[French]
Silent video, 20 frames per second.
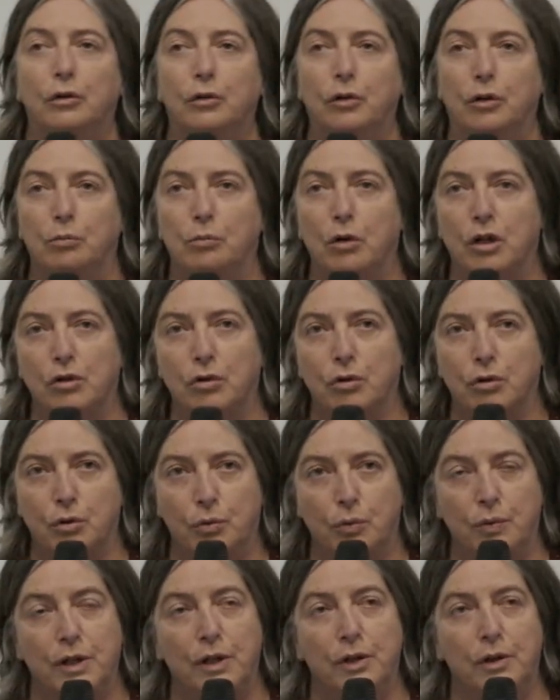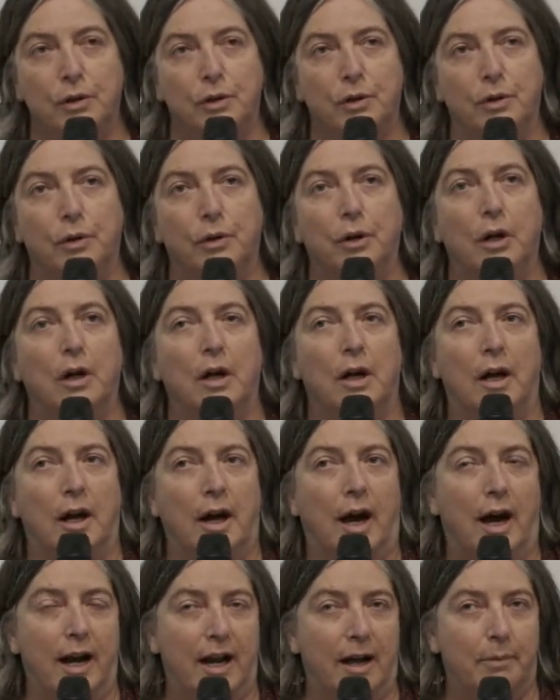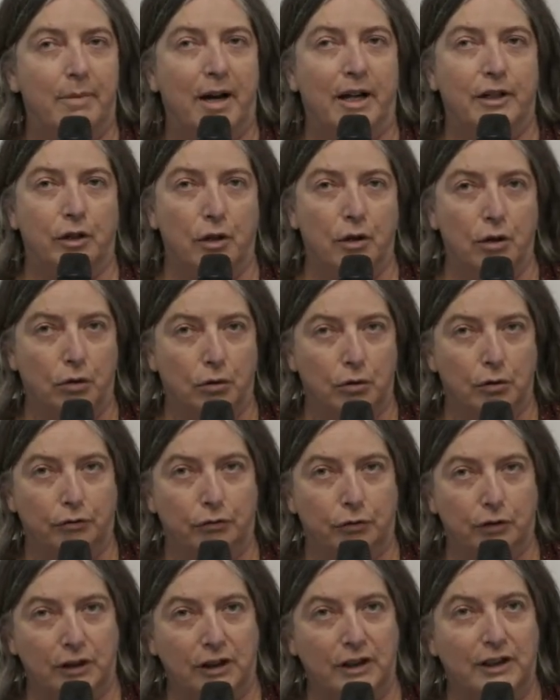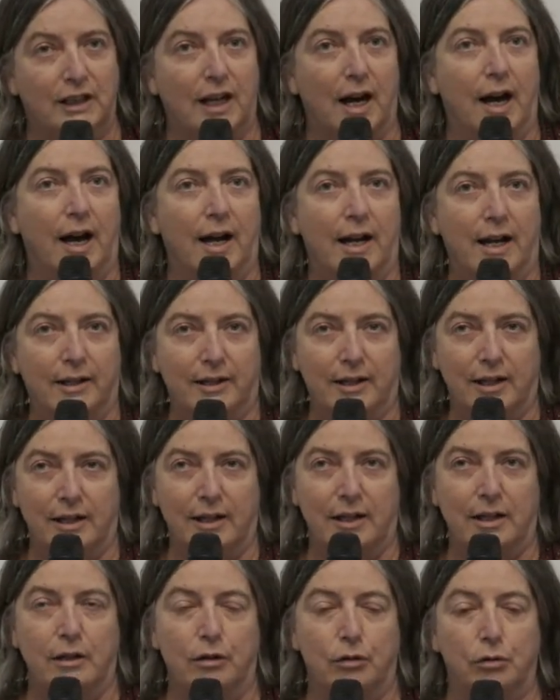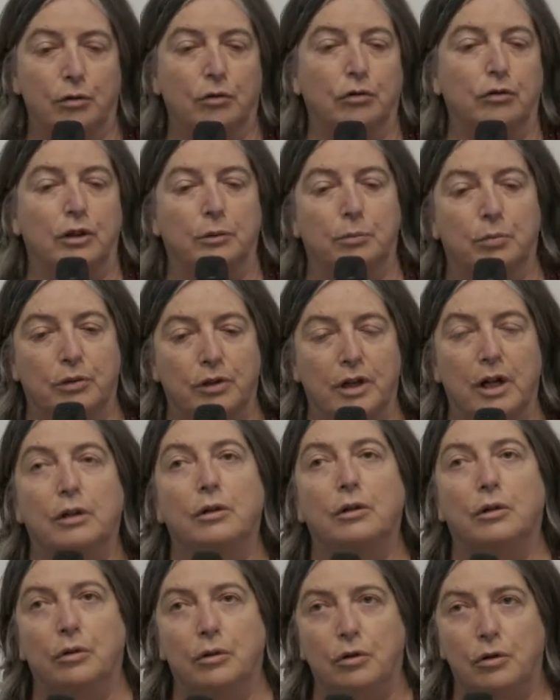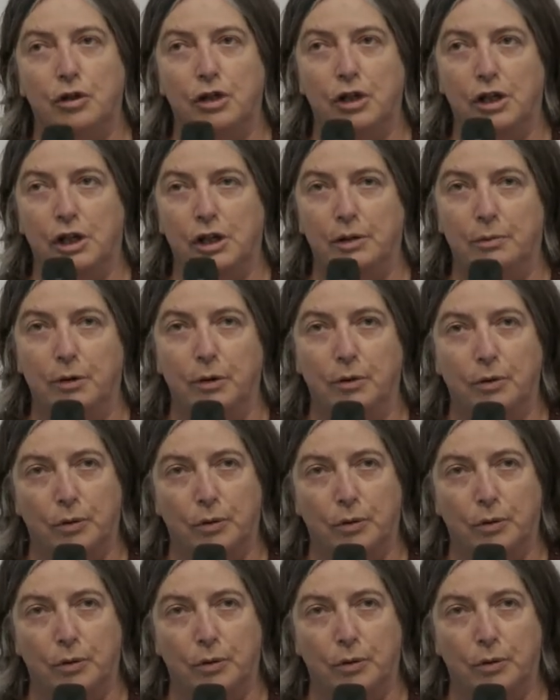Donc moi je suis euh, à la base orthophoniste à l'ASEI, donc c'est pour ça que j'ai